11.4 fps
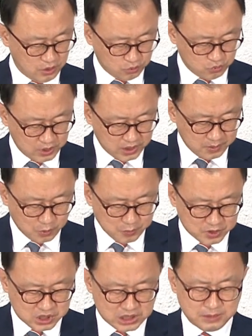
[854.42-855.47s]
뒤에
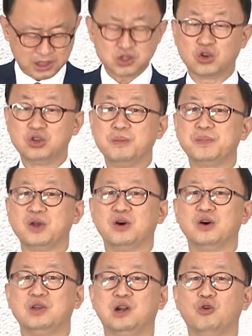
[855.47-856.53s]
보면 심한
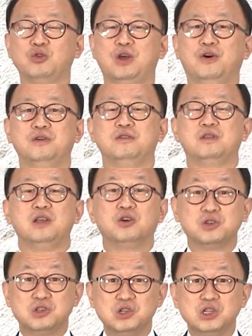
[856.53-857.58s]
전염병이라고 되어 있는데
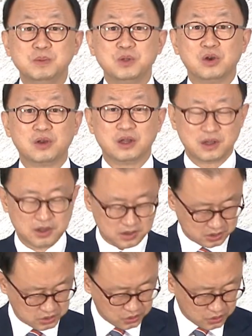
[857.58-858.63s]
이것을 7
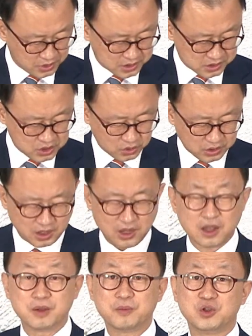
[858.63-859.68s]
0인의 성경에는
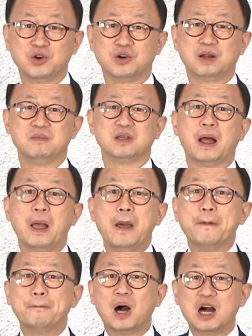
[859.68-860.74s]
이렇게 번역을 합니다.
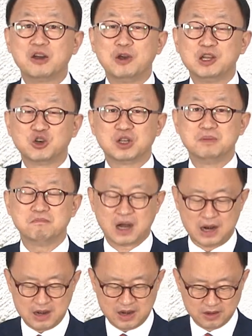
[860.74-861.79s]
파괴적인
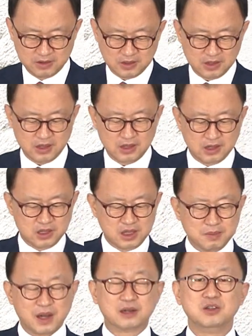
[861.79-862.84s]
말. 이
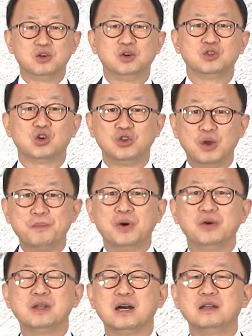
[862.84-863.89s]
말은요,
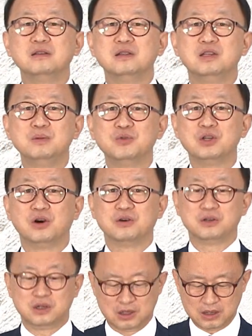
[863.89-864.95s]
전염병이라는
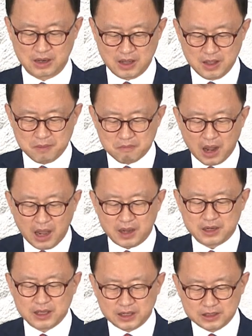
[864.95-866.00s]
히브리어를
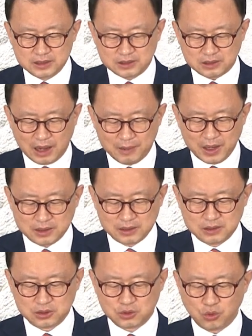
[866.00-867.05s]
말이라는
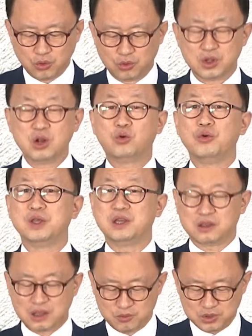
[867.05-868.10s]
다바르로 읽고
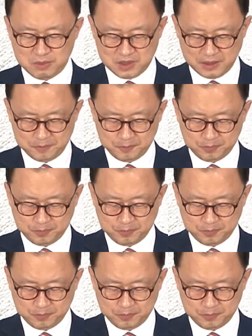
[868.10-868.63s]
있기 때문입니다.